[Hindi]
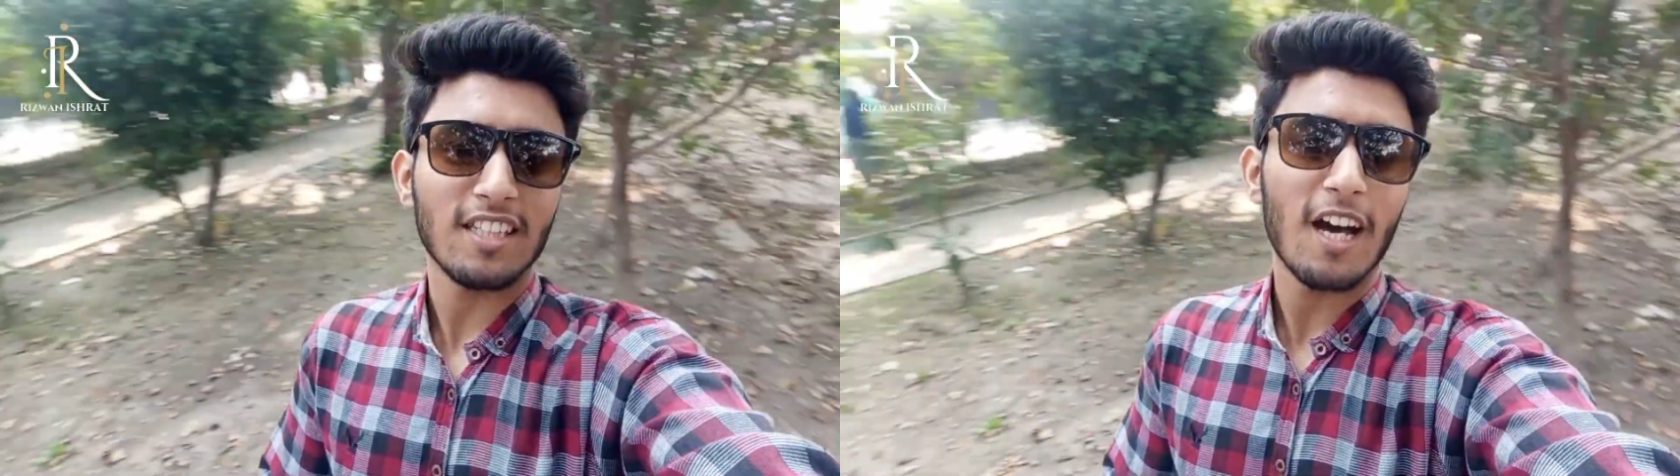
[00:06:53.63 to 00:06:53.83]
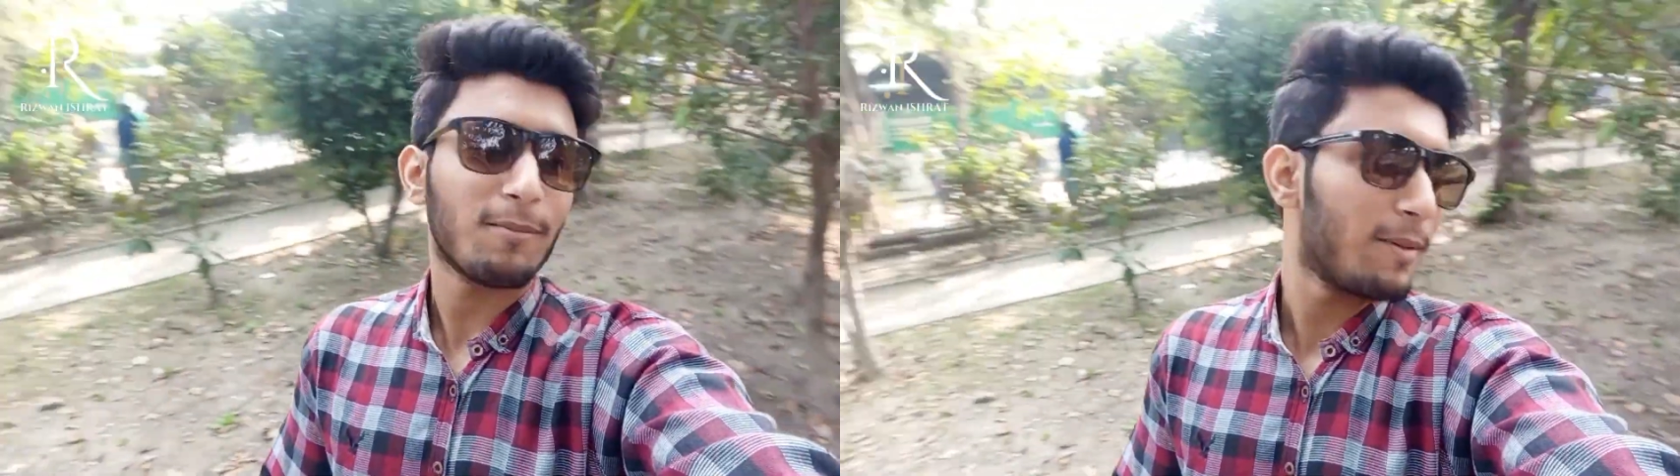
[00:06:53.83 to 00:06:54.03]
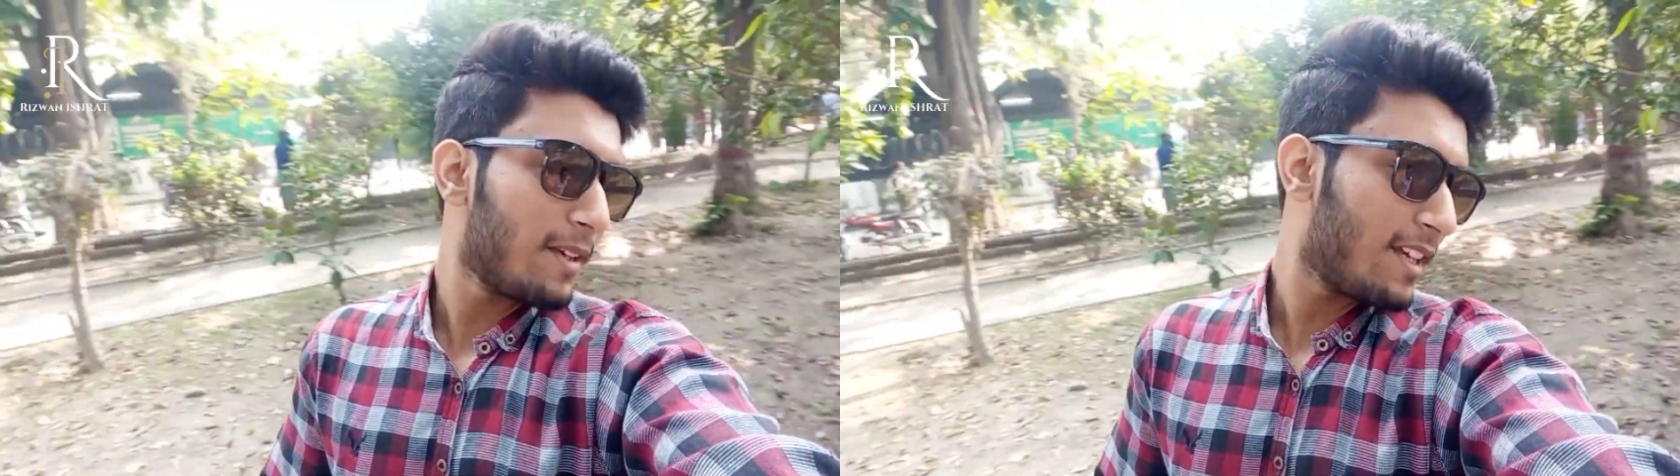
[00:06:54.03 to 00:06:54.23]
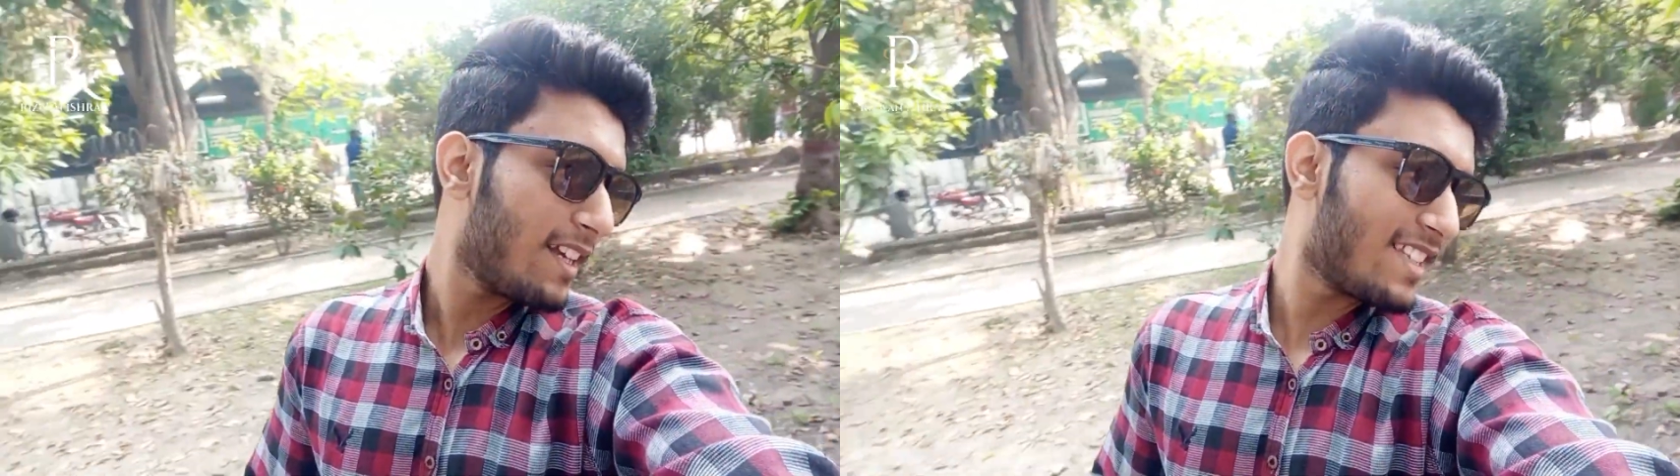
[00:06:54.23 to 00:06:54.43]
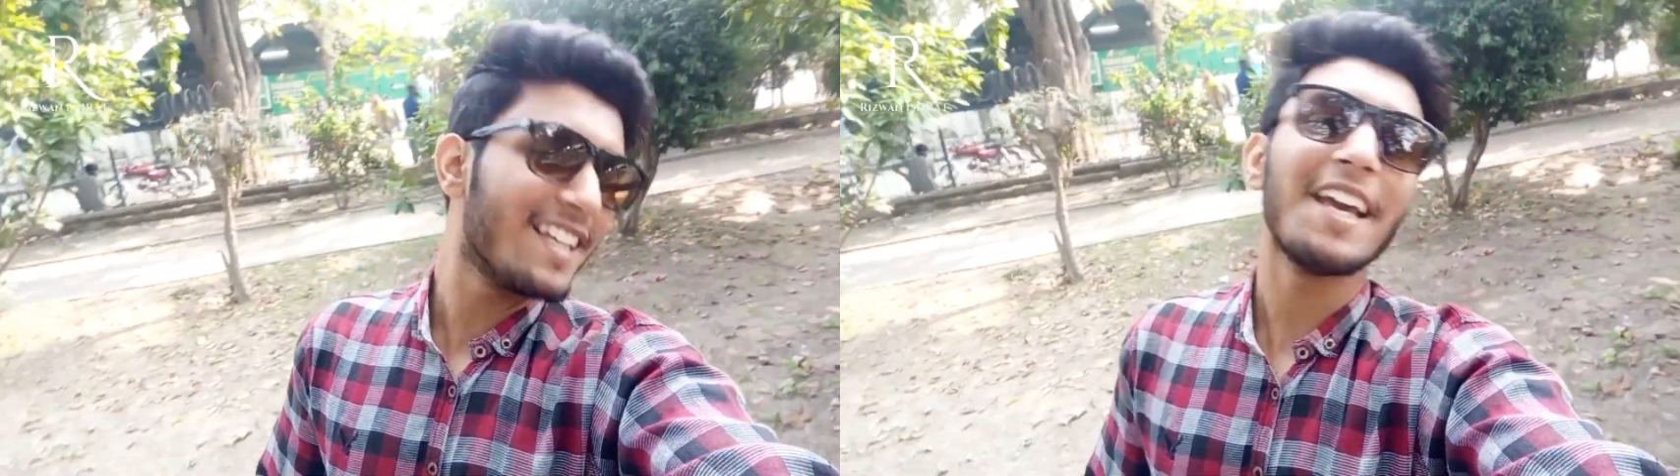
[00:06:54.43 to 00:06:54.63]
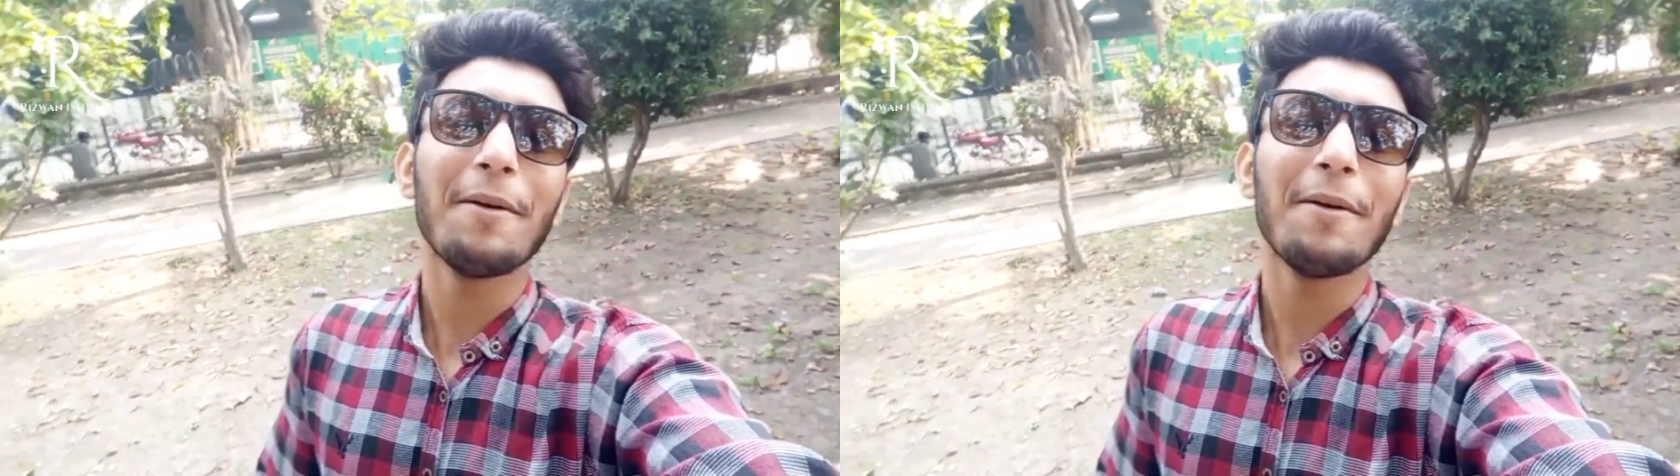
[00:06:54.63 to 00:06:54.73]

साहब भी इसी